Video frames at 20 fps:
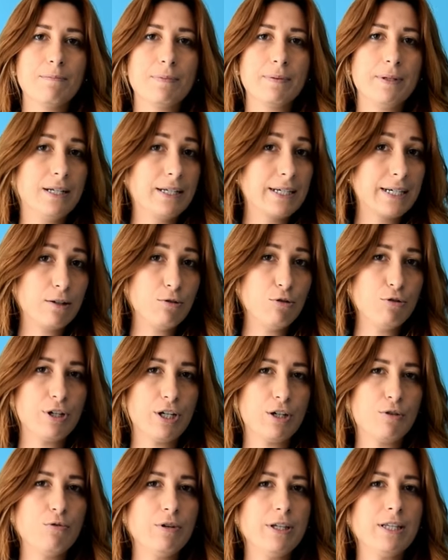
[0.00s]
il
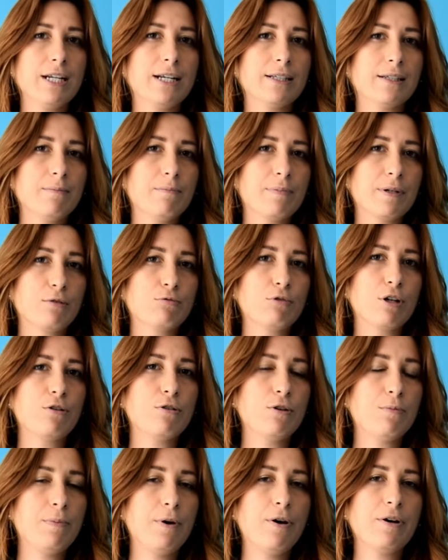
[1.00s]
calore, quindi la temperatura
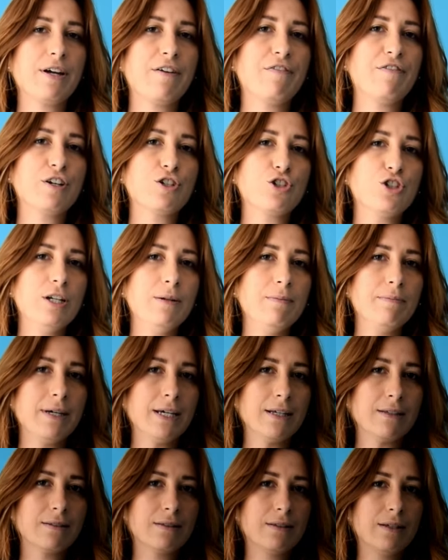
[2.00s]
corporea
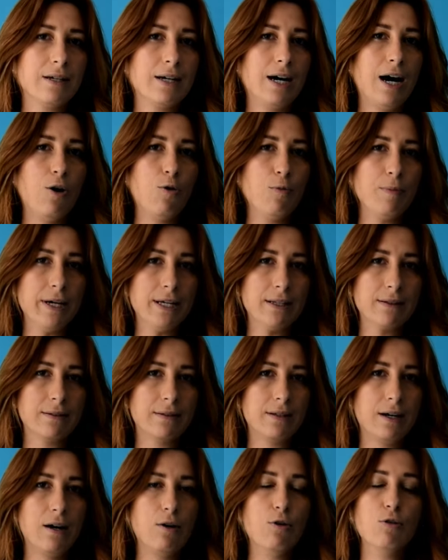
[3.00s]
facilmente
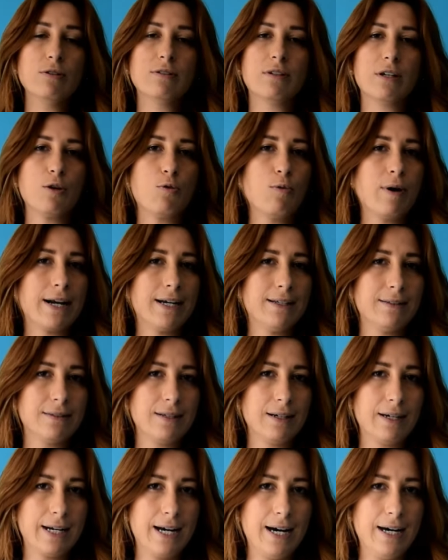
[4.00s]
aumenta oltre i
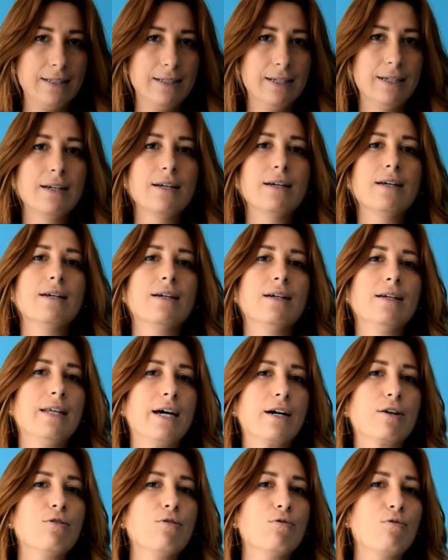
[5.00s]
40 gradi ed
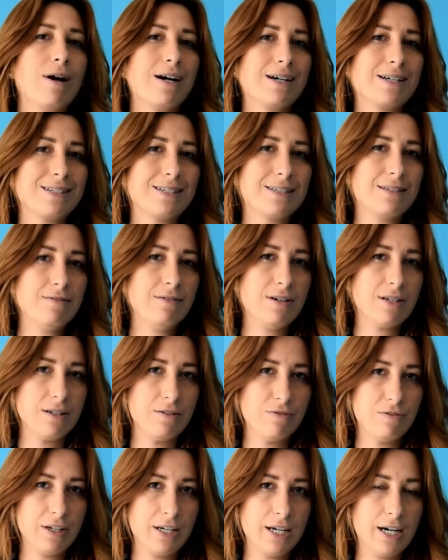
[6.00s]
ecco qua che si
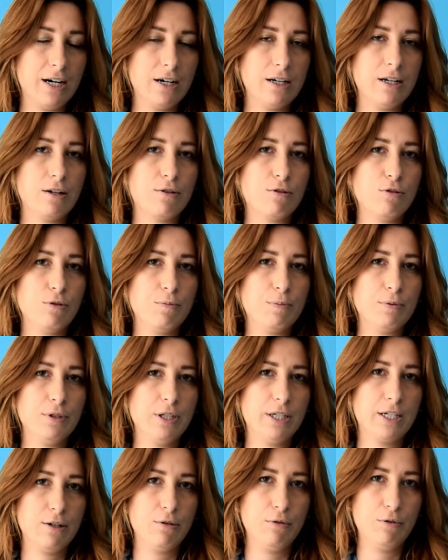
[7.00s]
verifica il colpo
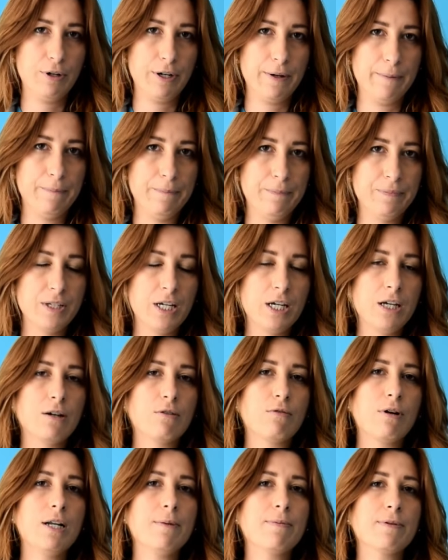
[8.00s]
di calore.
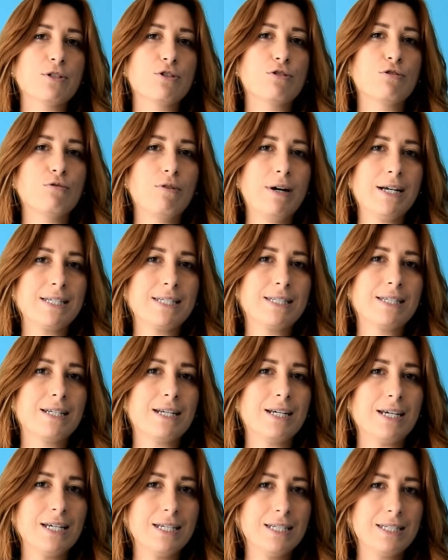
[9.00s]
Quali possono
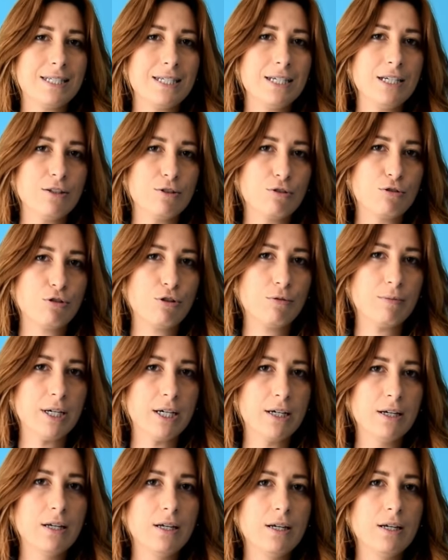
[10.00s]
essere i sintomi?